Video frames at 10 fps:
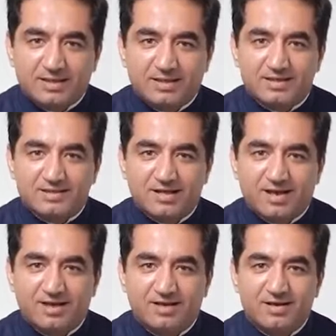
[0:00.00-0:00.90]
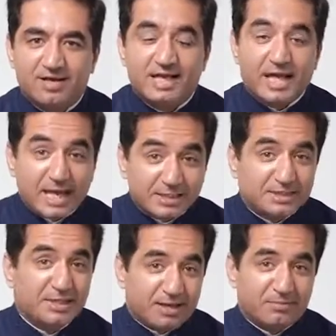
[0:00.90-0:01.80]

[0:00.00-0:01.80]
तरीके से 80